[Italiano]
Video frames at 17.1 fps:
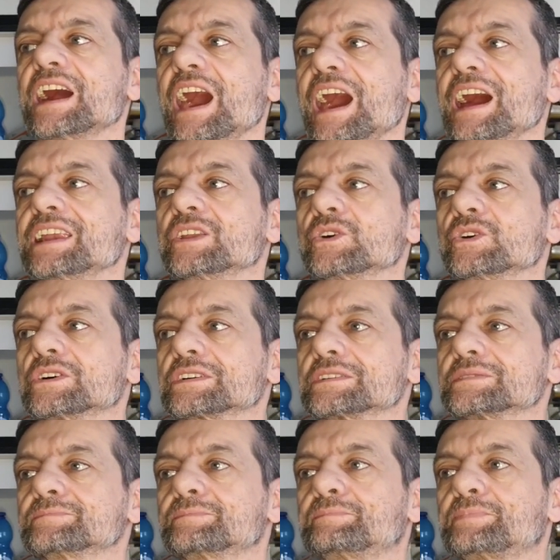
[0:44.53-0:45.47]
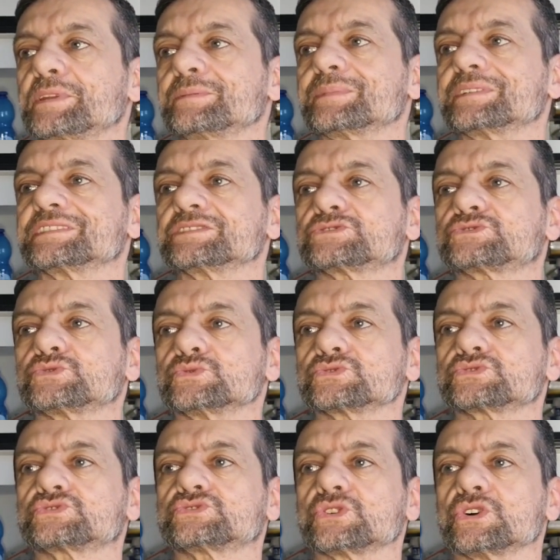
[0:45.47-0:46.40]
Allora, prima di
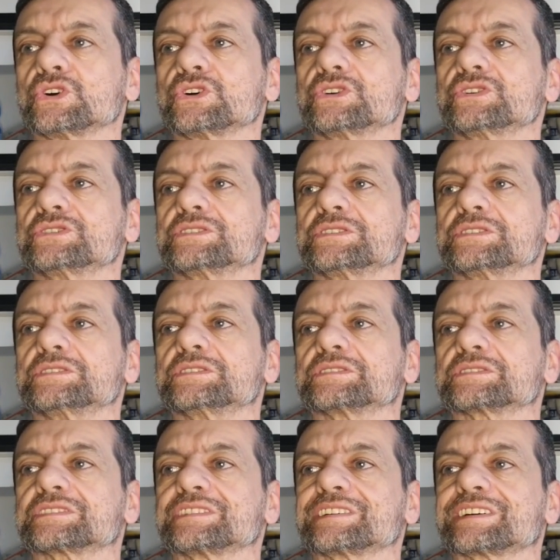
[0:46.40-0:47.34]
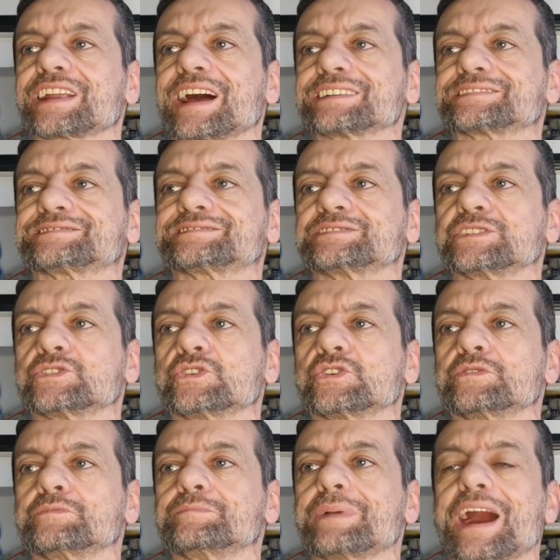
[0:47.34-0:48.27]
tutto eh,
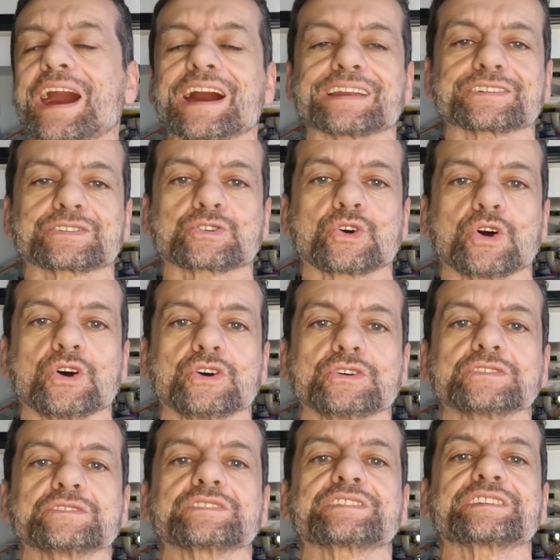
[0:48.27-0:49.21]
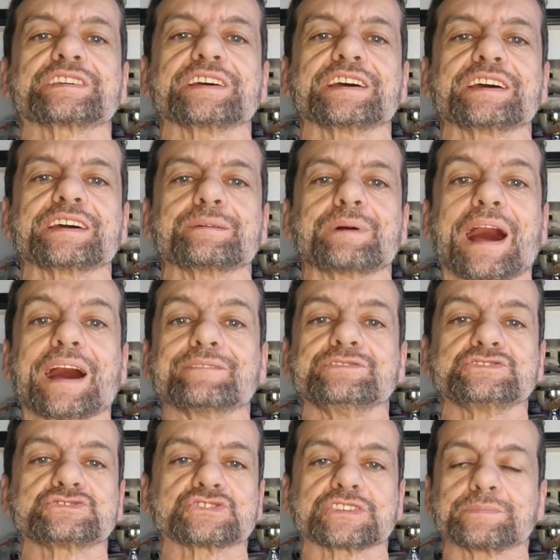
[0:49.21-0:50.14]
ringrazio Marco che ha
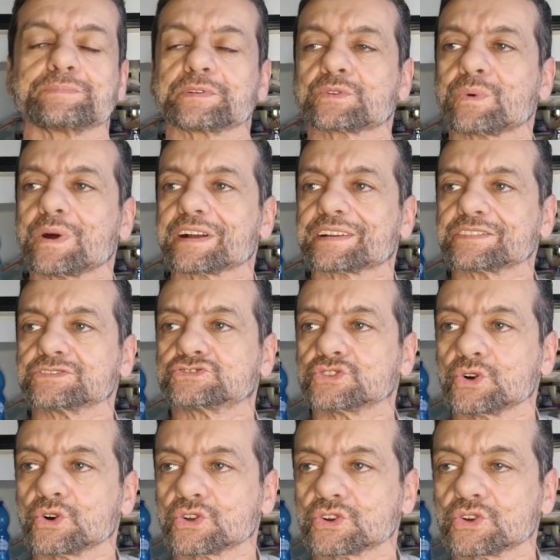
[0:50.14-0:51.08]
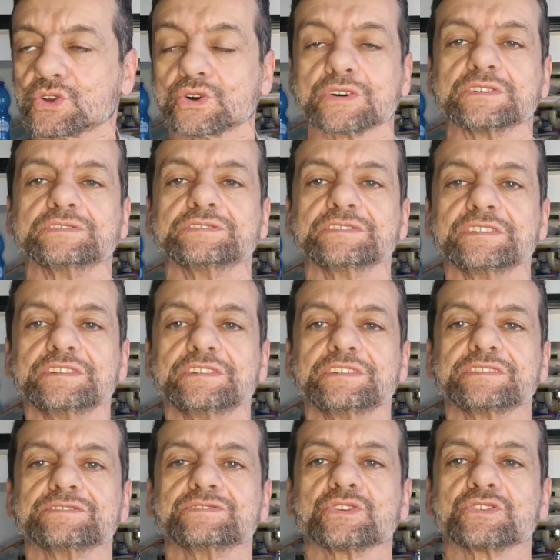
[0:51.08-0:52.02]
visto che per qualche giorno
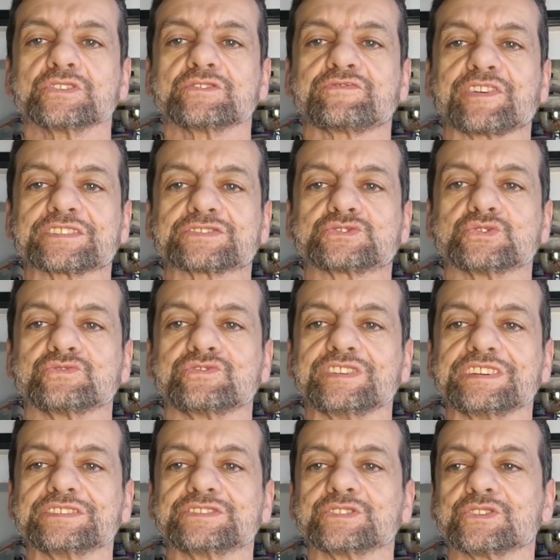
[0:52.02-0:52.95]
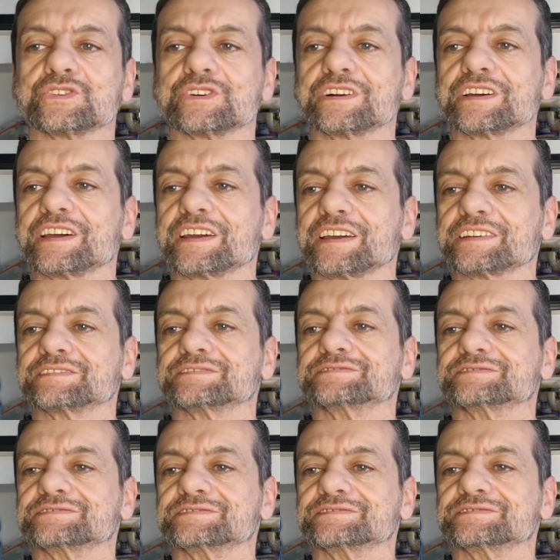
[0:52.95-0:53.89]
non ho fatto video e
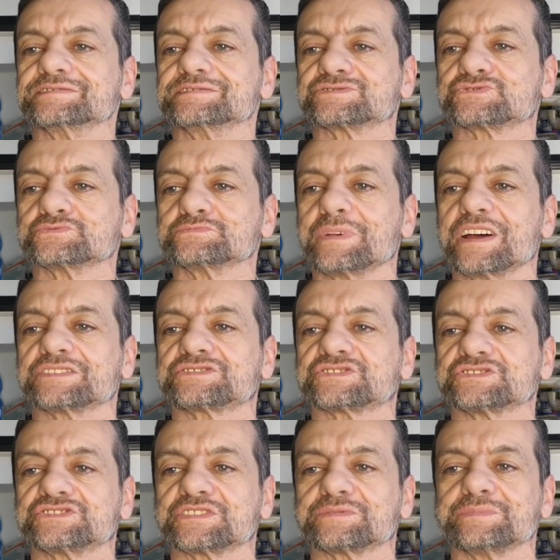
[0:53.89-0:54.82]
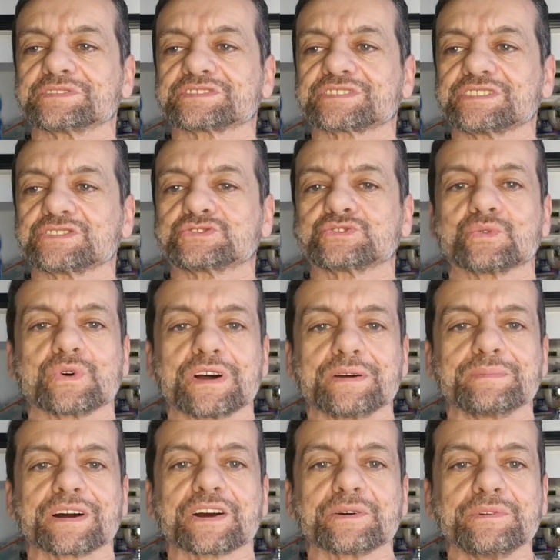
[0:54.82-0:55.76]
eh, su Messenger mi ha scritto
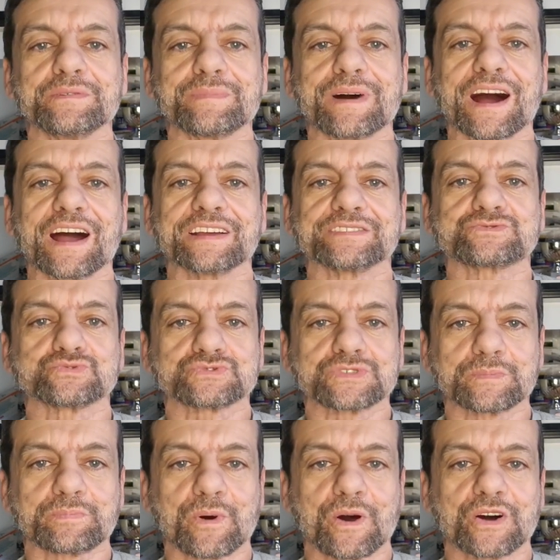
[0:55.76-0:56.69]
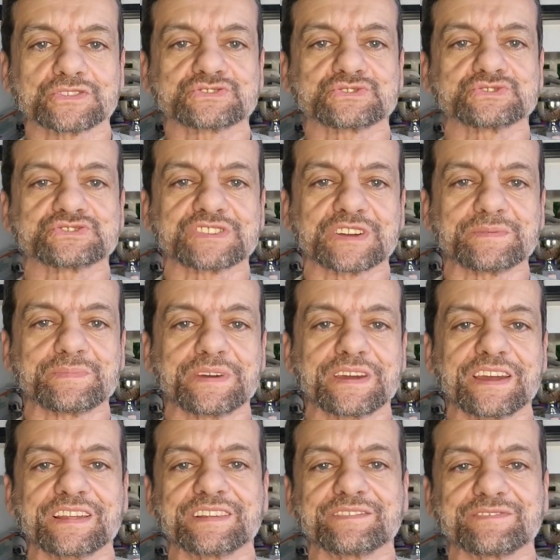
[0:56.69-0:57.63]
Uè, ma come mai? Tutto a posto? Stai
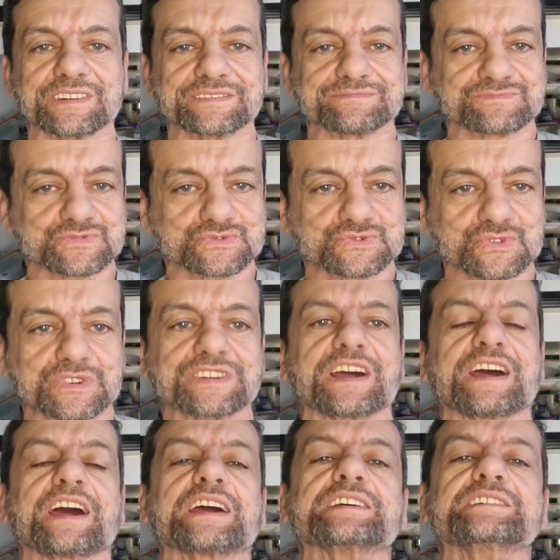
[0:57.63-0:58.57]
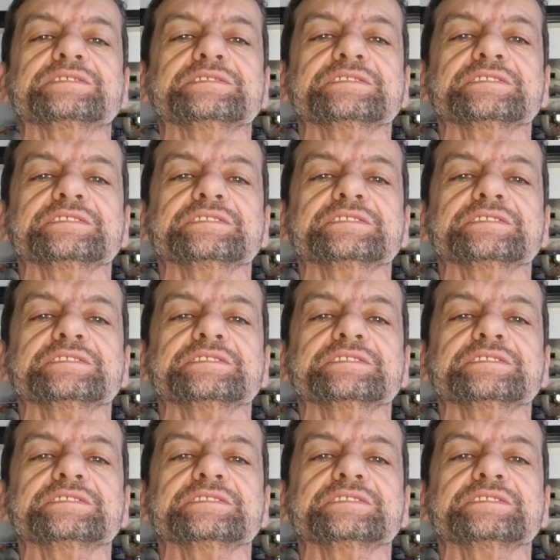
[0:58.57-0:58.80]
bene? Va tutto ok?